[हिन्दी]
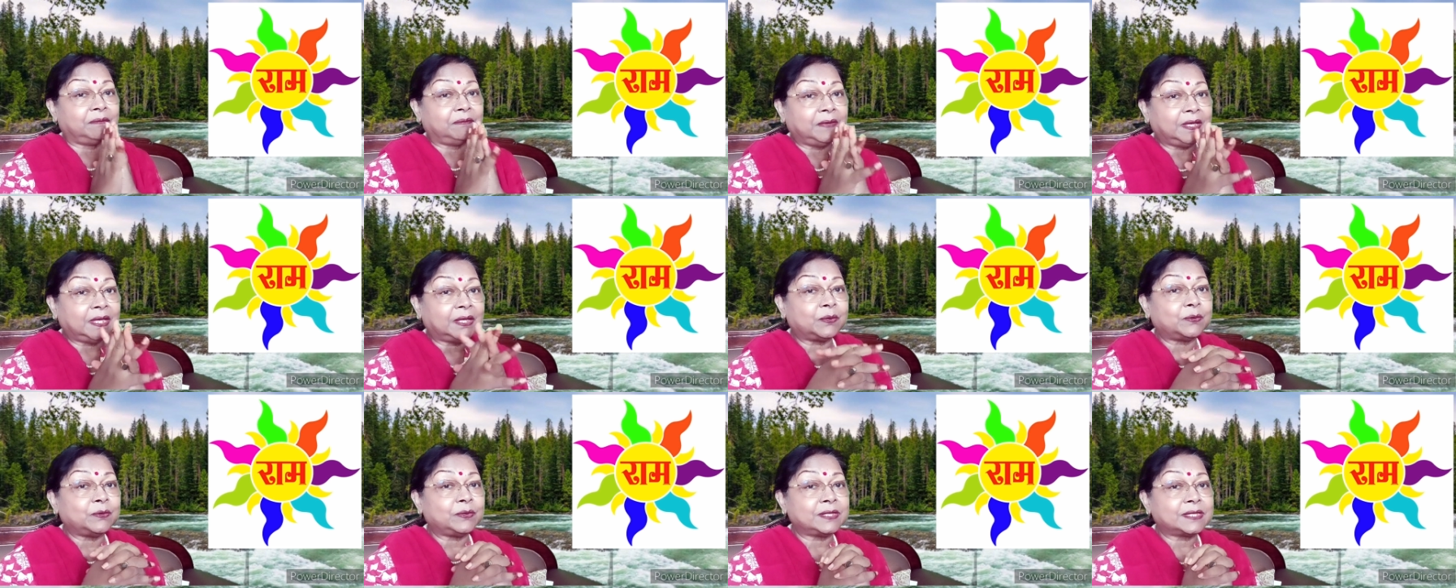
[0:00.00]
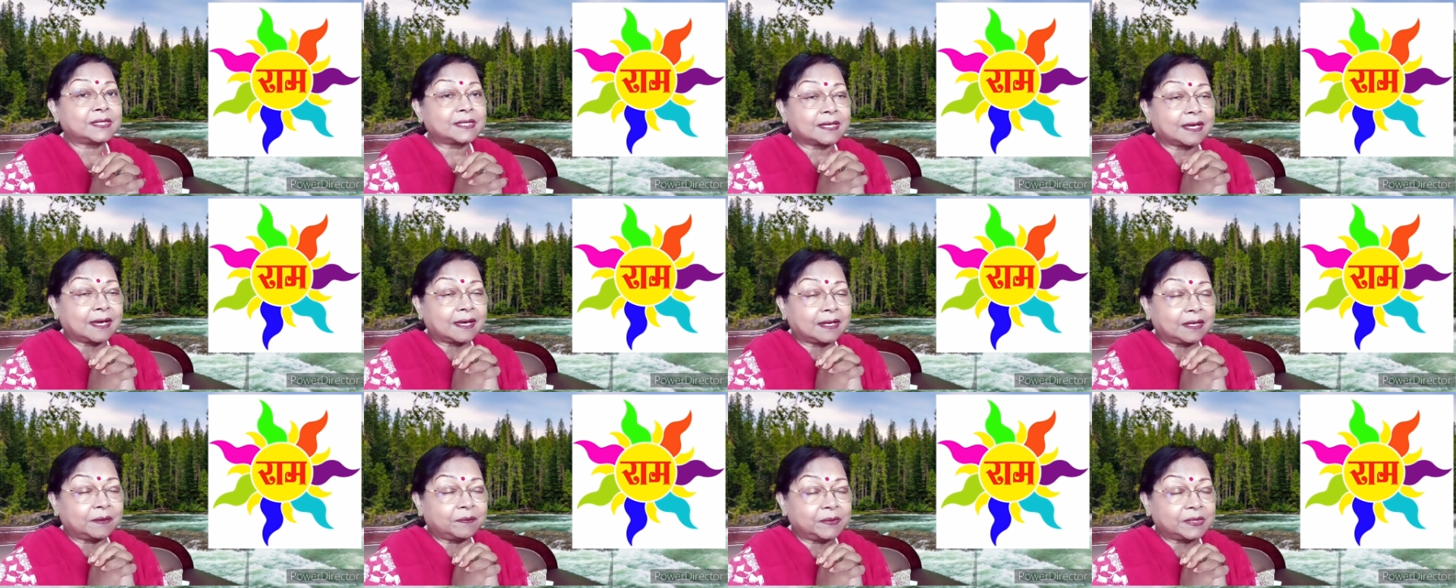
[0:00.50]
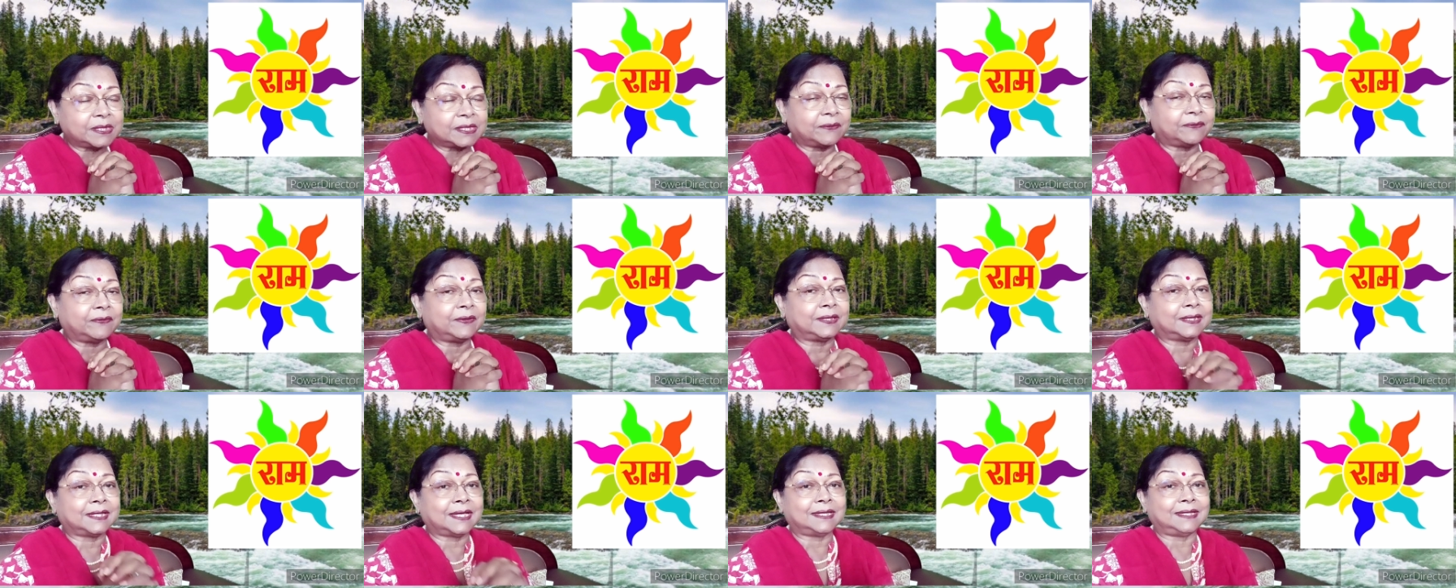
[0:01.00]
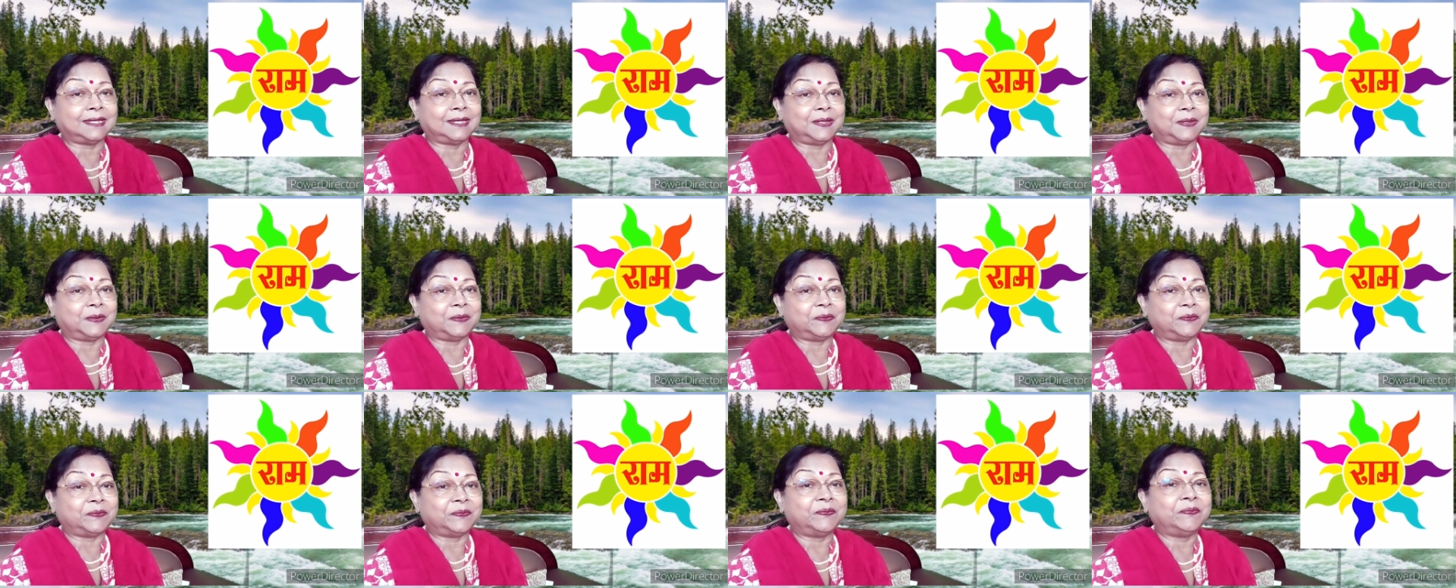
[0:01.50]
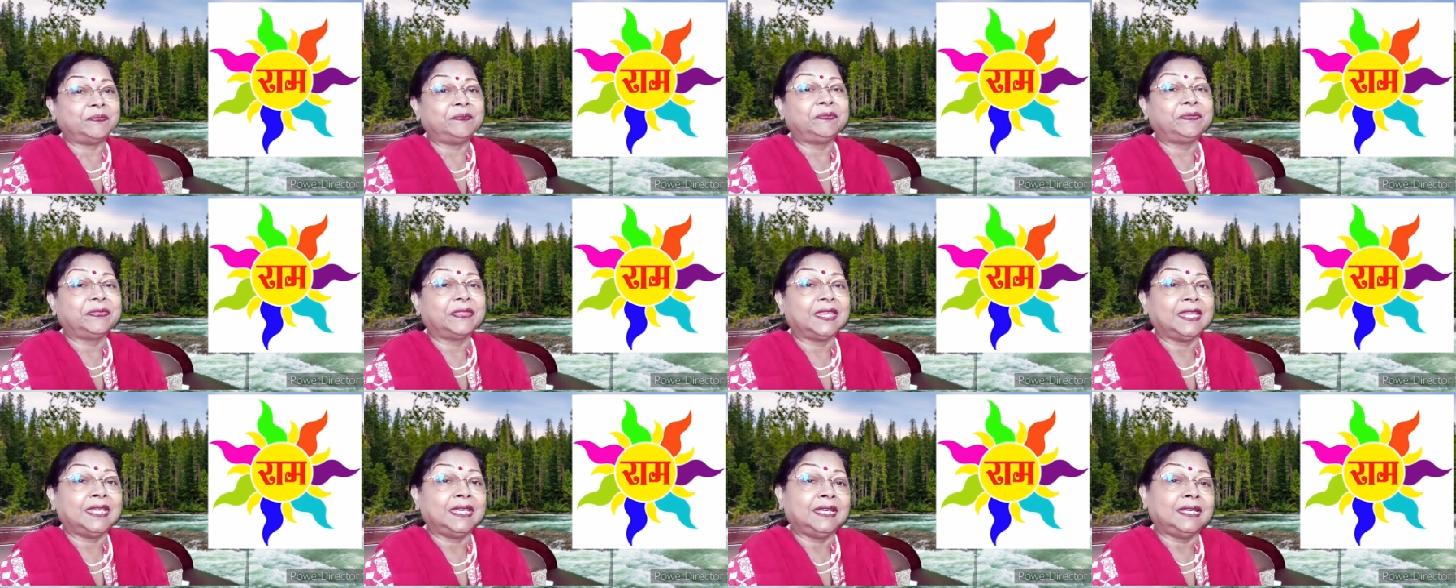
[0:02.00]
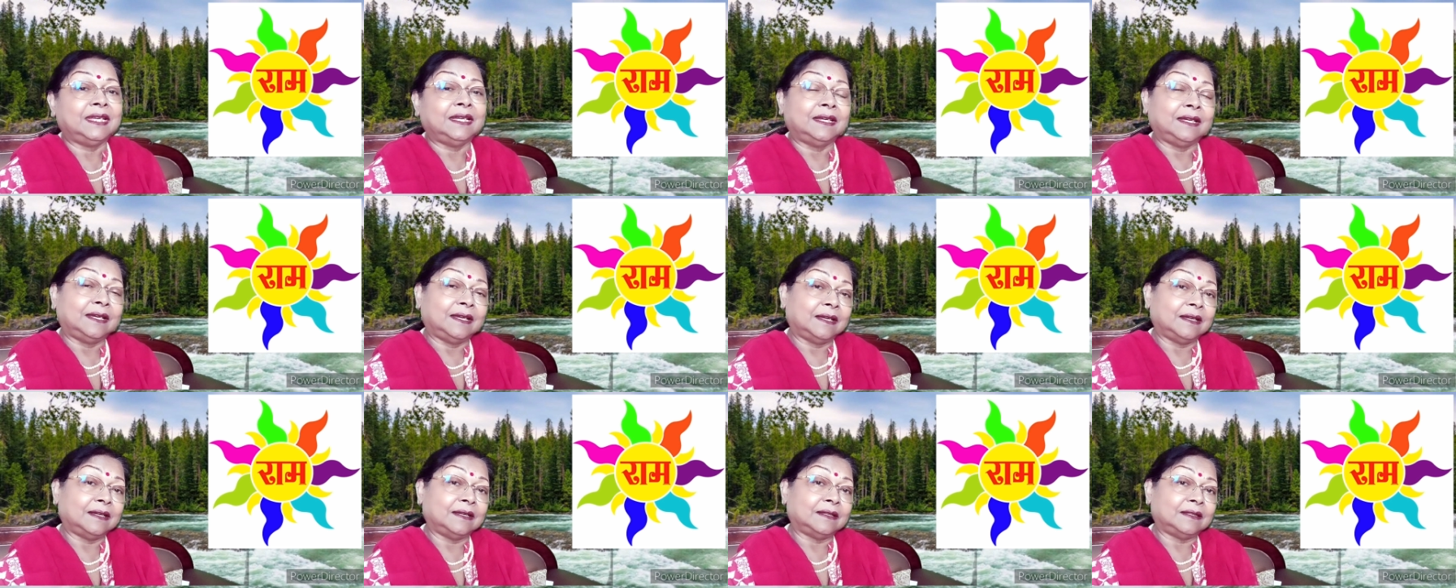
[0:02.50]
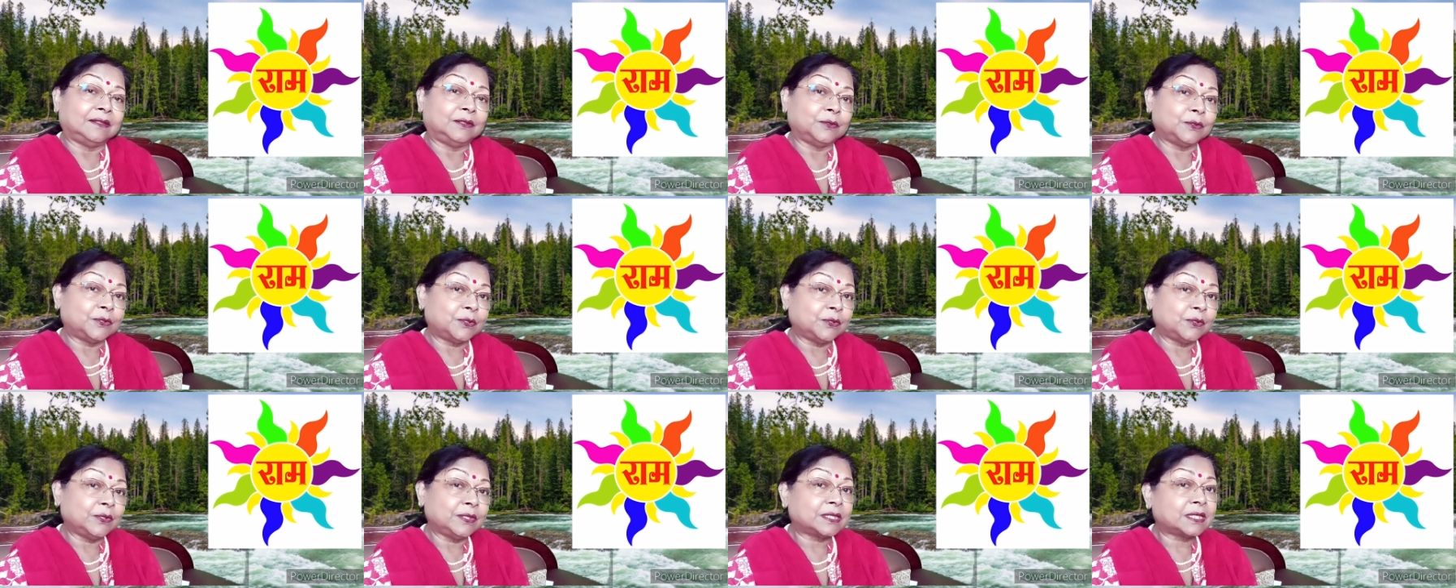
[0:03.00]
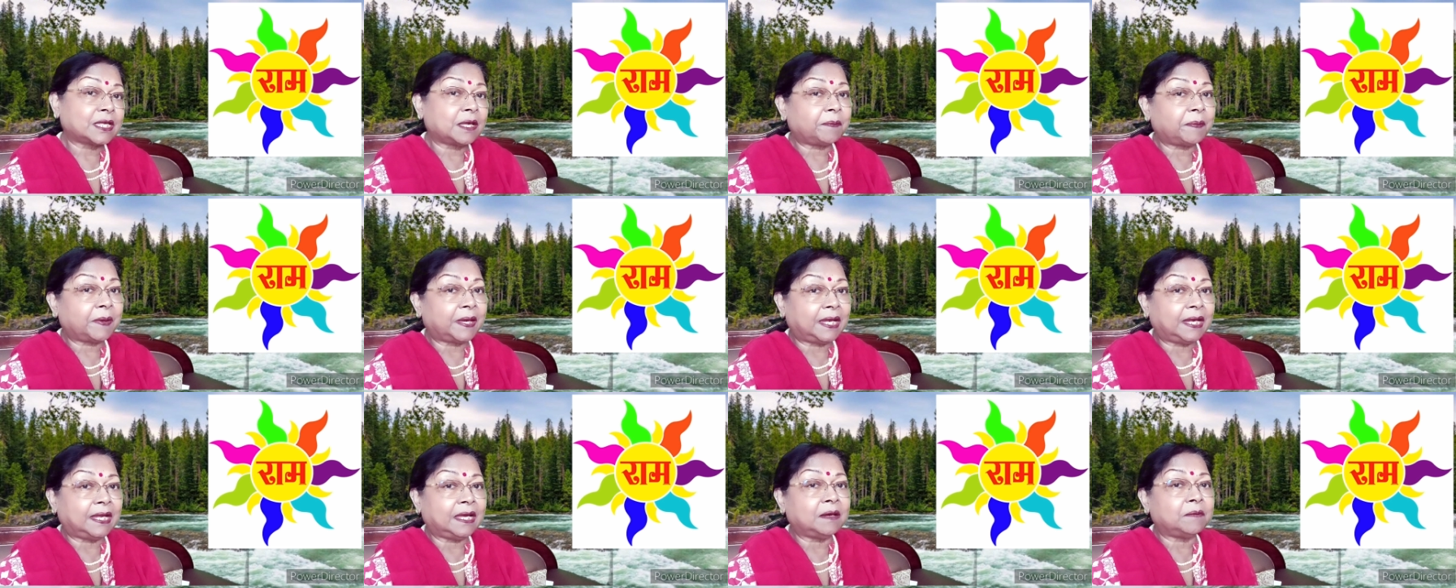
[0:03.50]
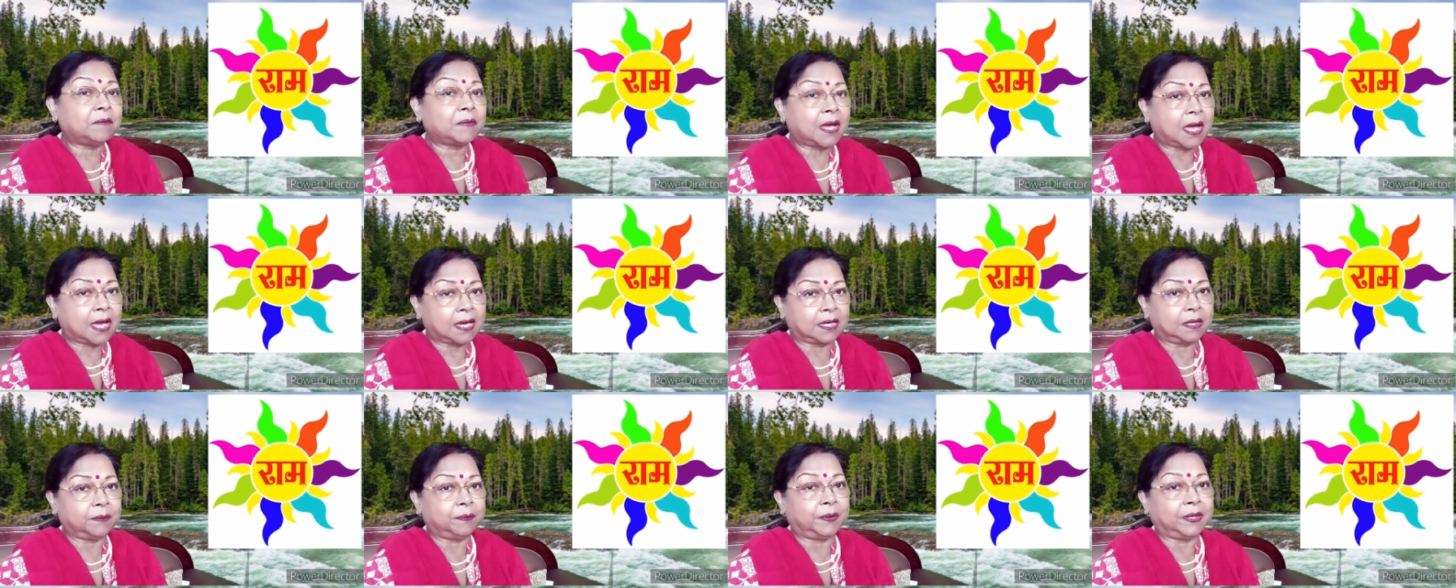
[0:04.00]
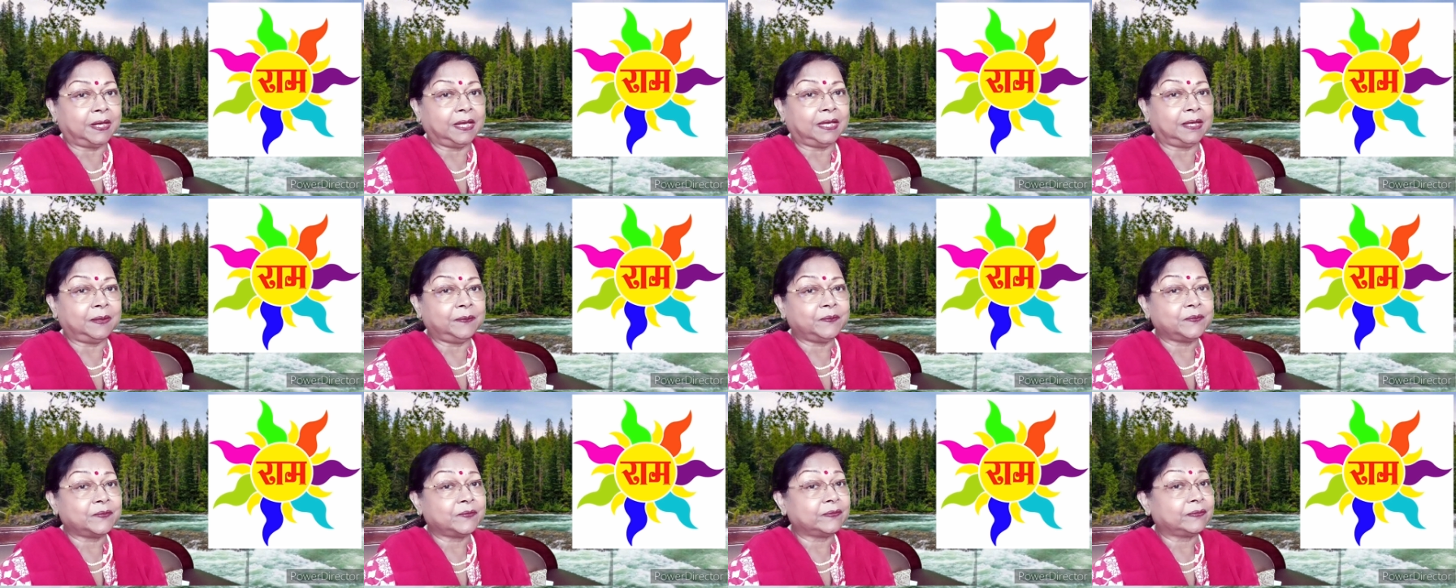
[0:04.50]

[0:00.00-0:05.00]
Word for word: मेरे को इस कार्य में सफलता दें दोस्तों इसके पहले हम आगे बढ़ें